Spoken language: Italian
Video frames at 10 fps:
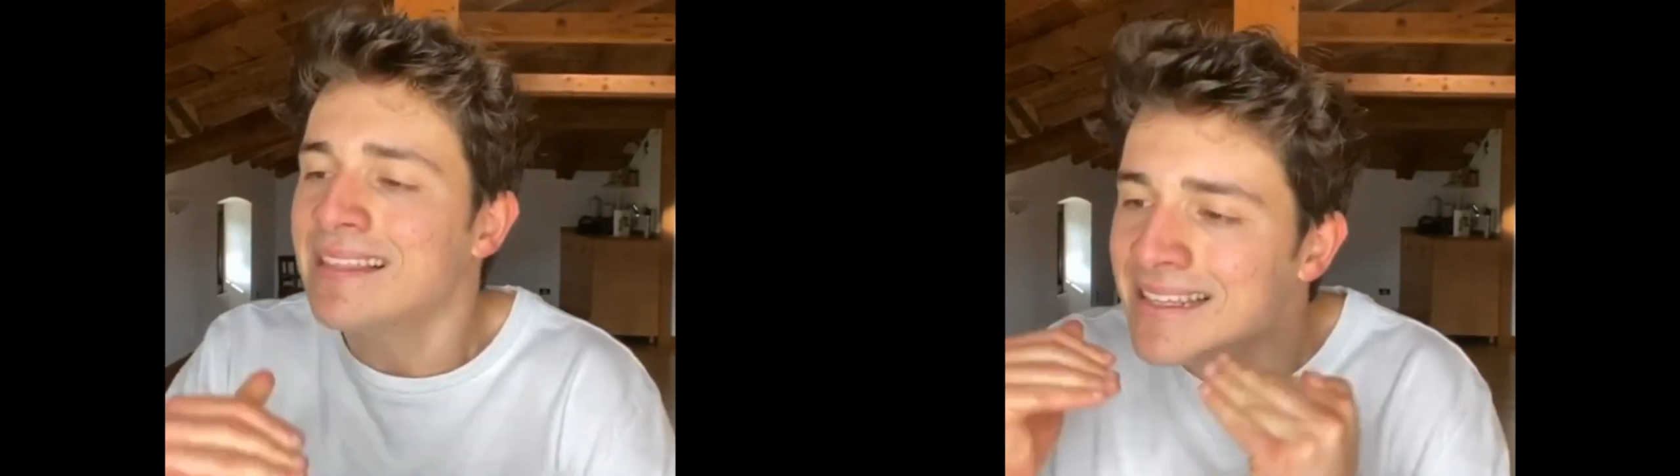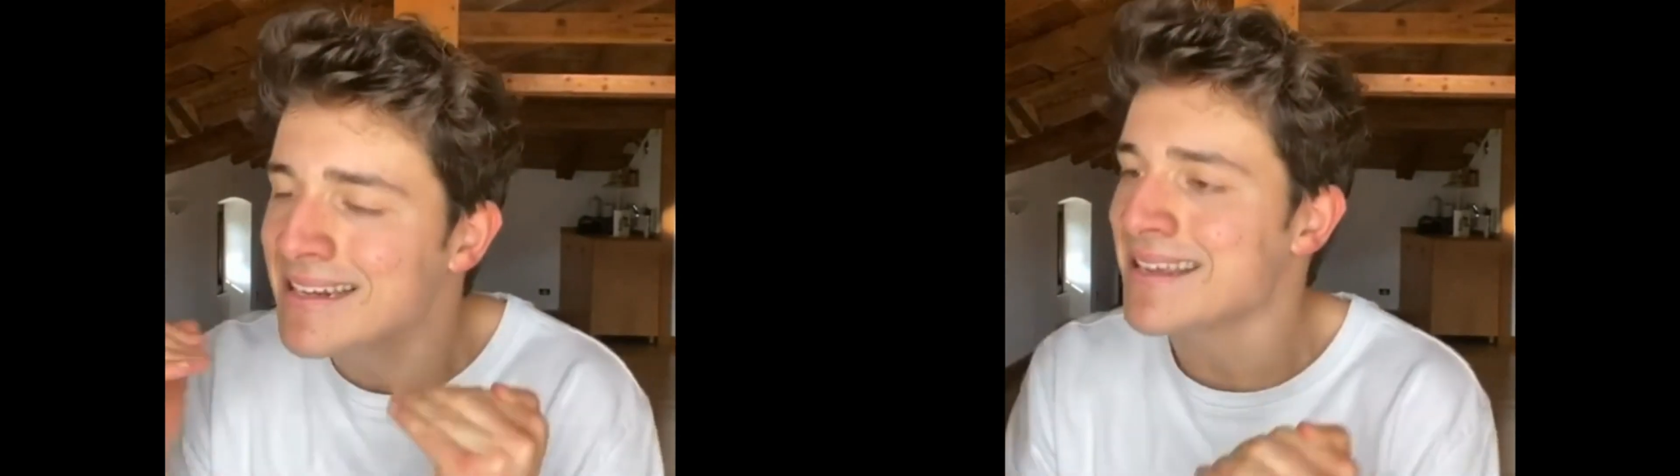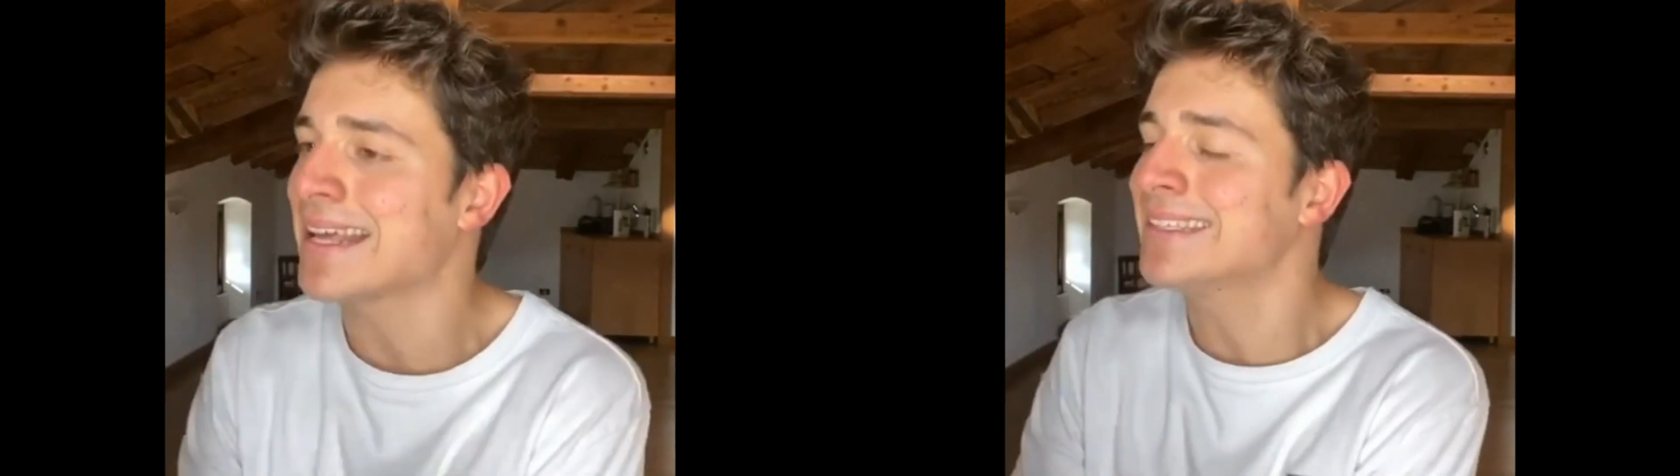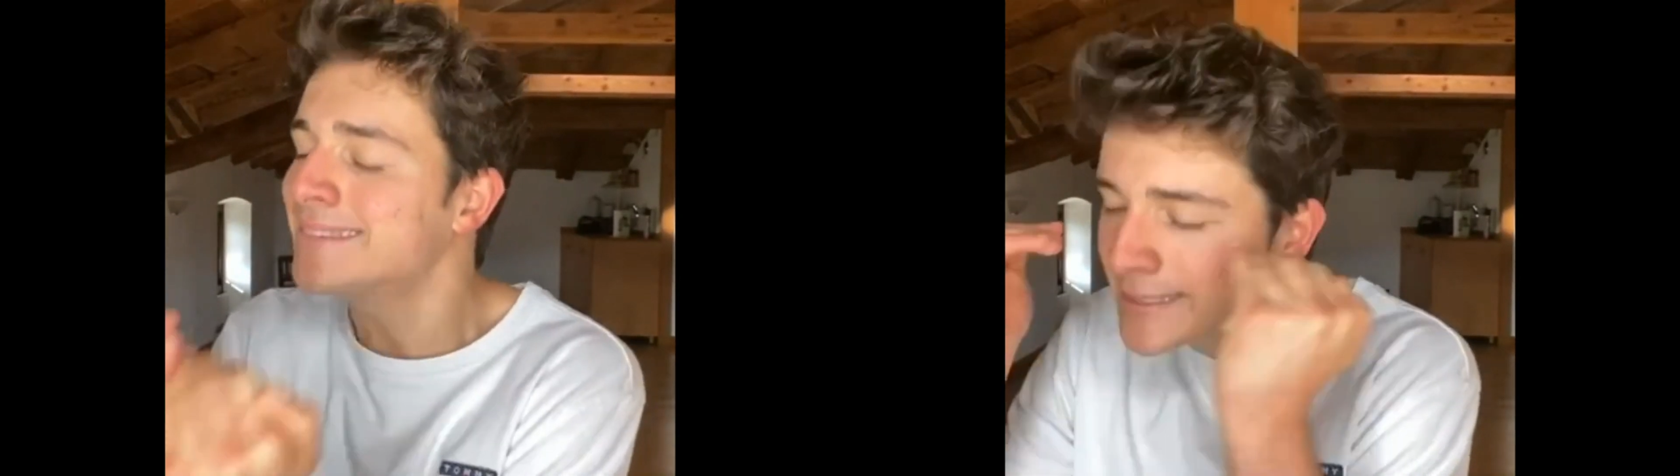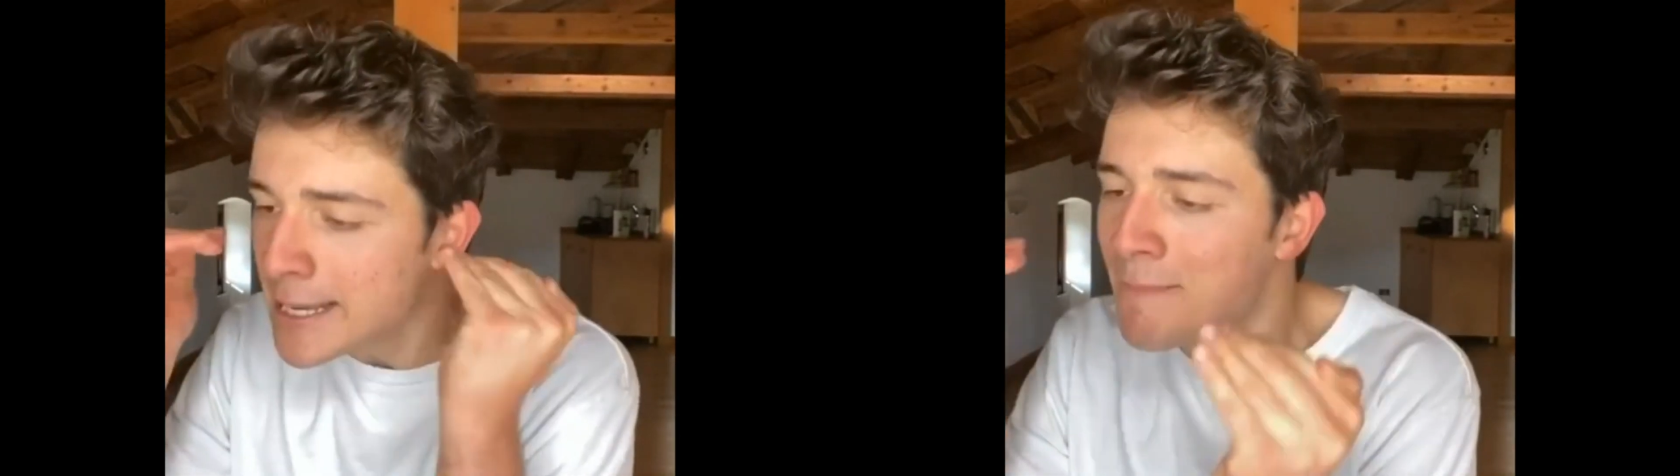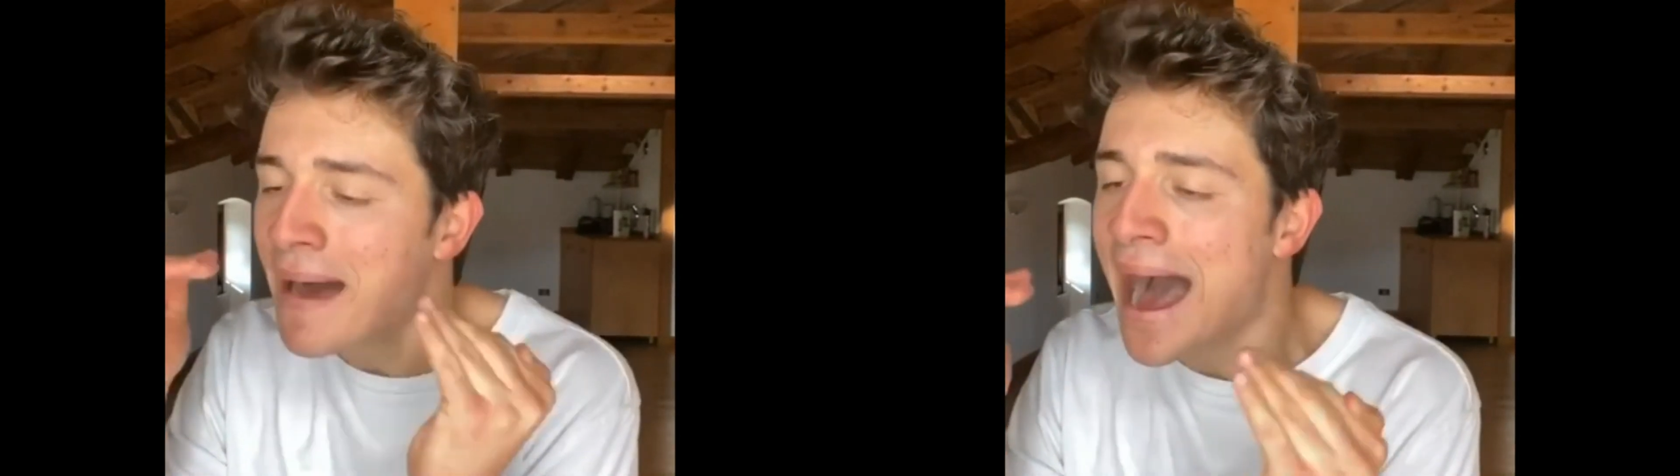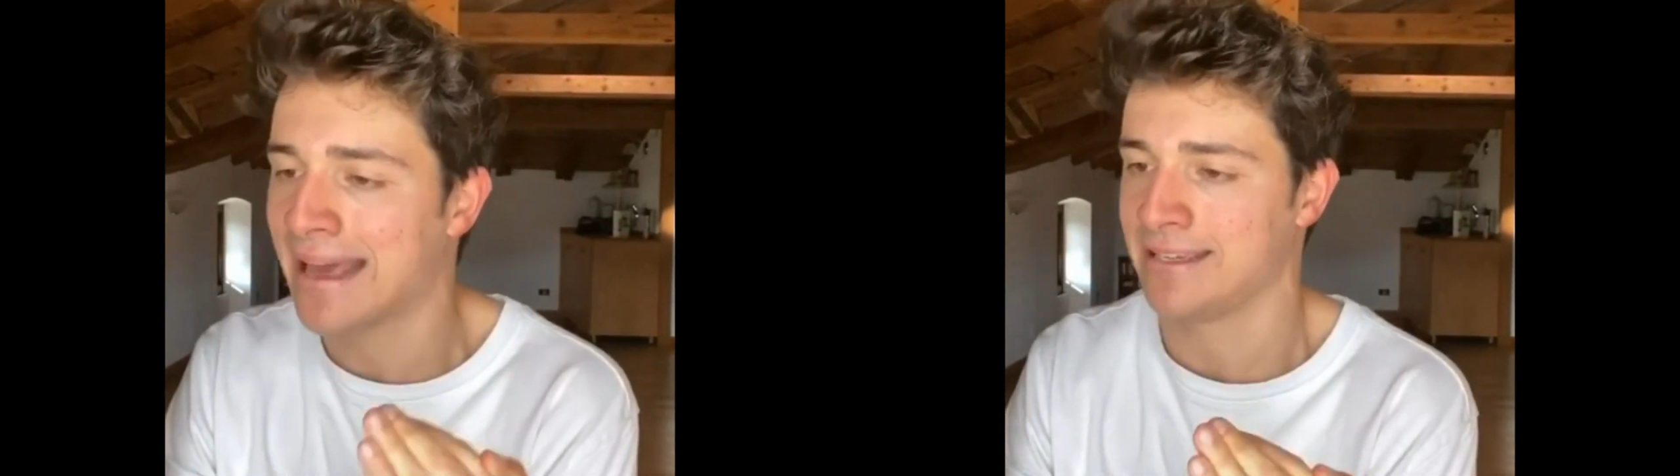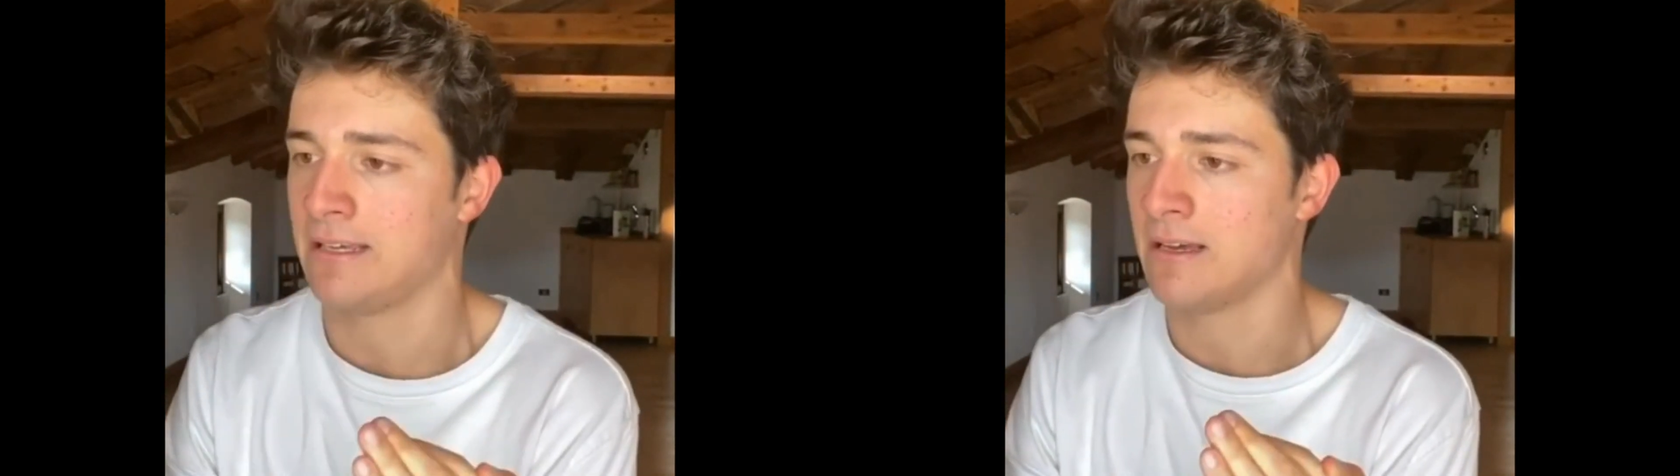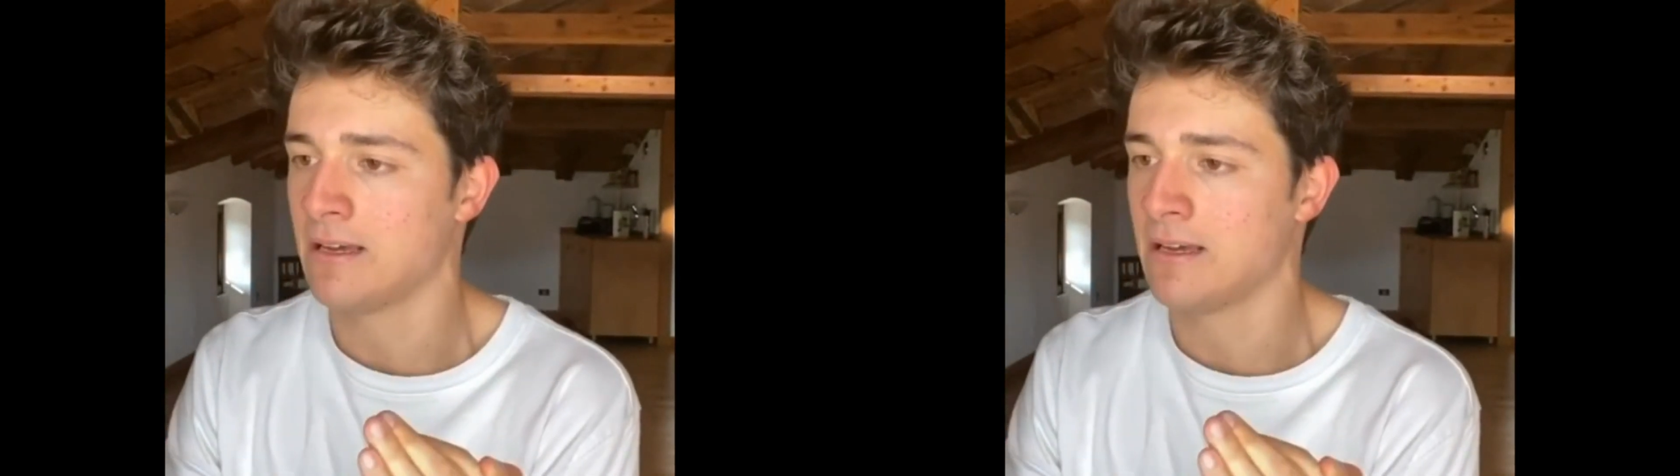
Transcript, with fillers: di niente mai